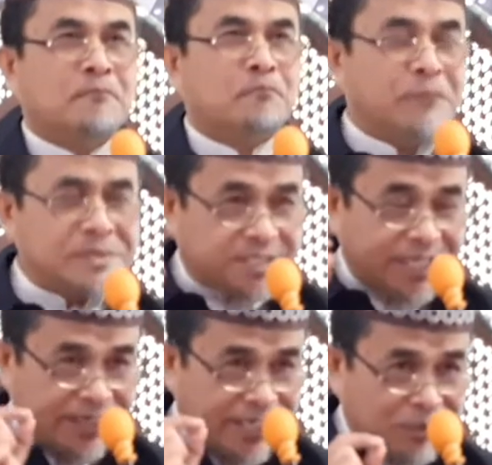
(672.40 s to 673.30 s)

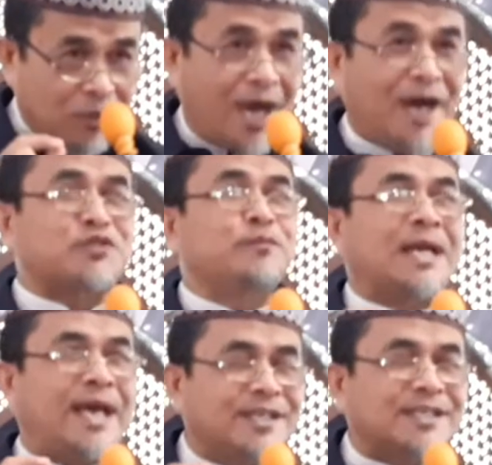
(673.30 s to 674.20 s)
masjid itu harus
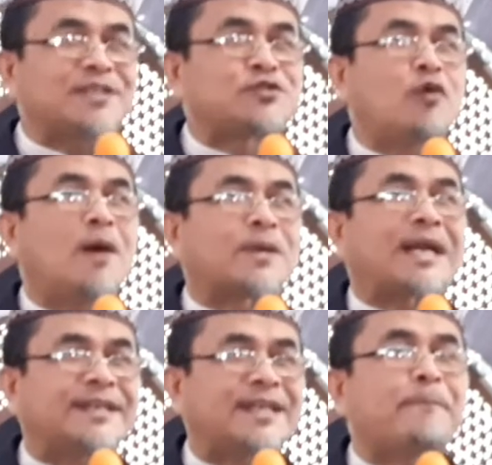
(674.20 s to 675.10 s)
melahirkan sebuah
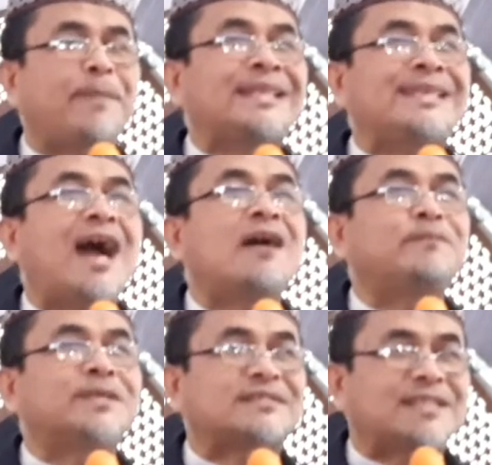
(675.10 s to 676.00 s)
peradaban yang
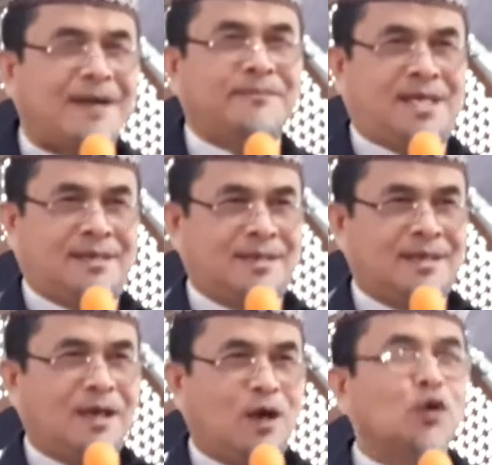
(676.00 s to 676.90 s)
pertama
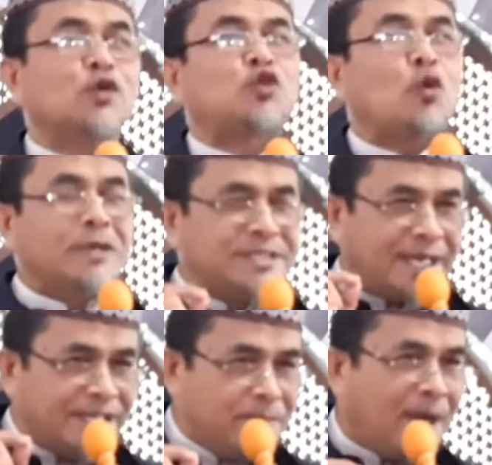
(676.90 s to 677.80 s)
untuk
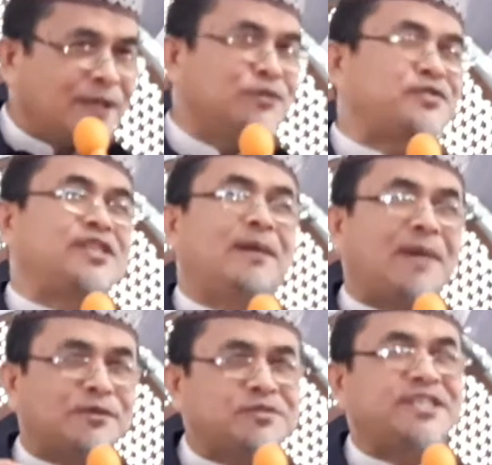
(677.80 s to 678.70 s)
menjadi
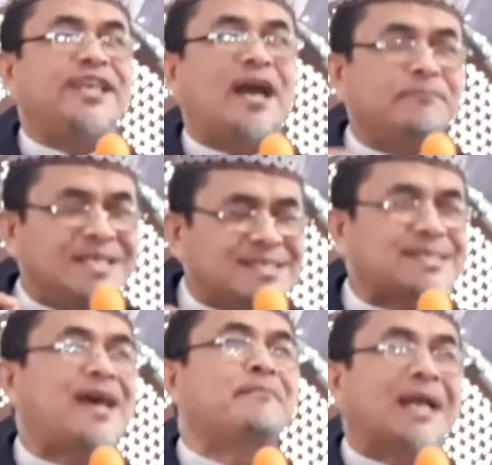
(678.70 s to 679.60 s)
manusia-manusia yang
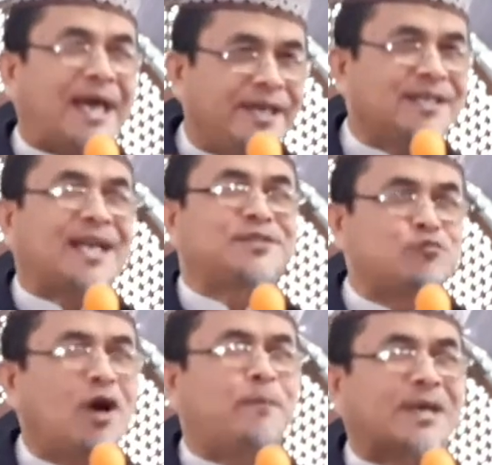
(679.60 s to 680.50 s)
bisa melahirkan
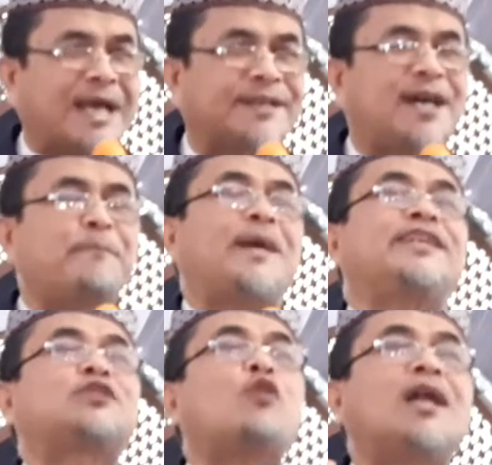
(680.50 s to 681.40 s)
sebuah
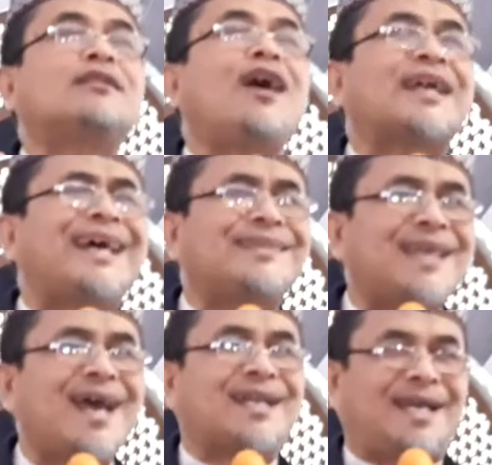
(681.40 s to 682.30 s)
peradaban itu Allah
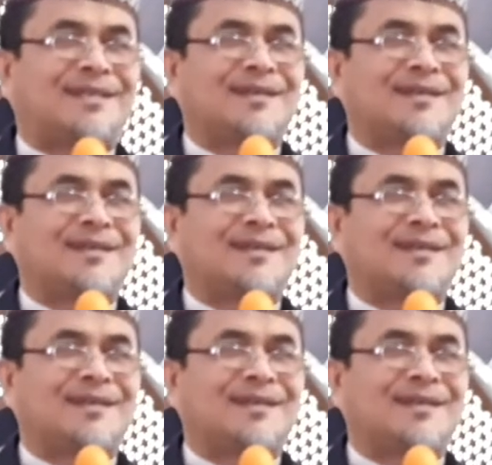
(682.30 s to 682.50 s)
katakan